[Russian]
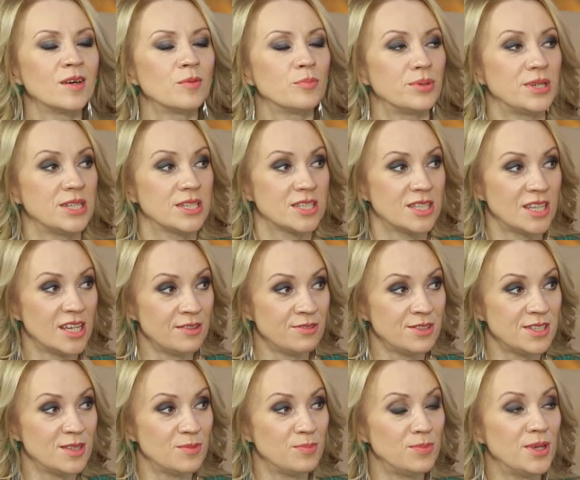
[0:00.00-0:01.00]
Представь
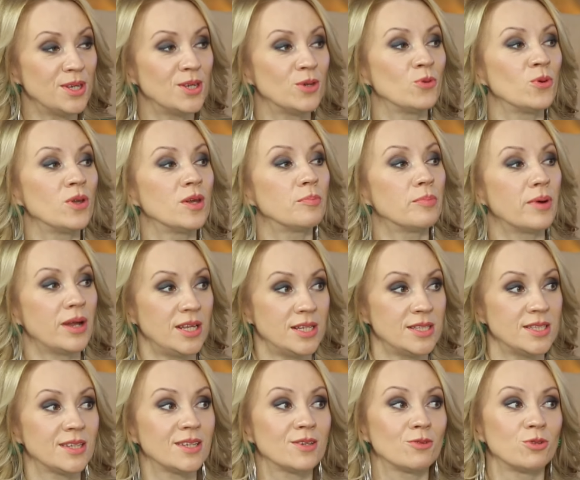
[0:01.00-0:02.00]
себе, Юля,
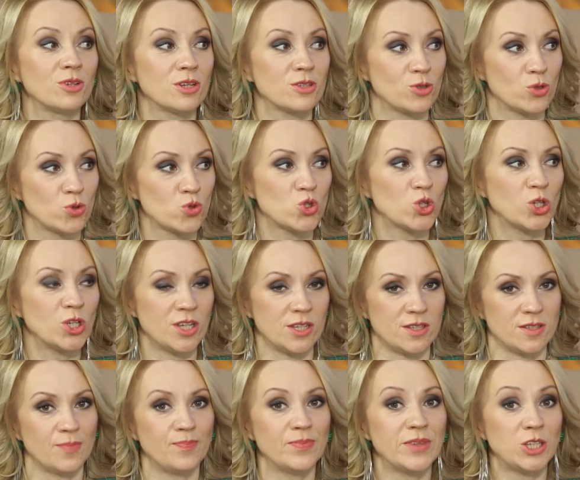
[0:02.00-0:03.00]
политики у нас тоже
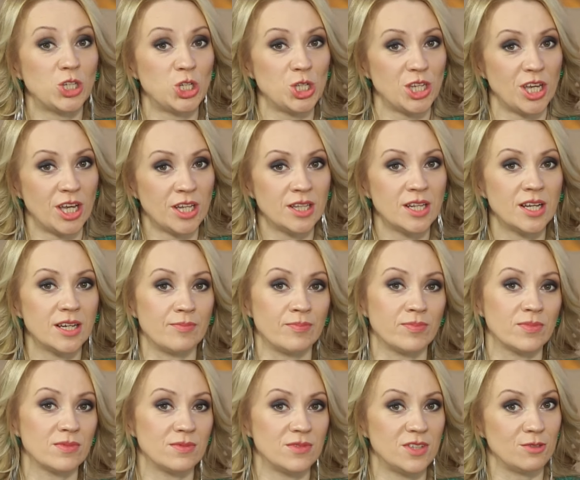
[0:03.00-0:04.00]
есть. Точнее, одна
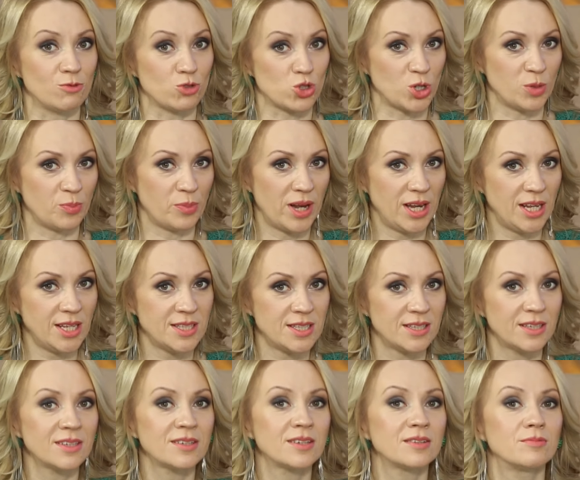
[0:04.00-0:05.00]

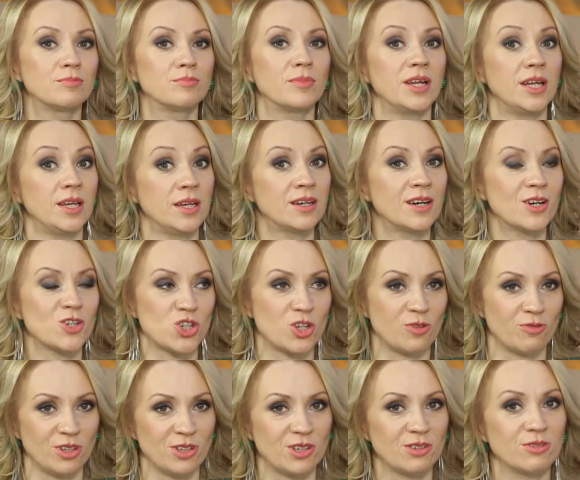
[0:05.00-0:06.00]
девушка-политик Мария
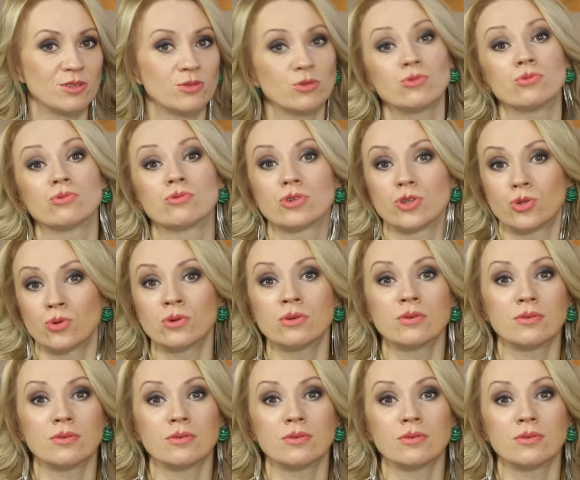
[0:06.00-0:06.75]
Кожевникова. Ну, кто,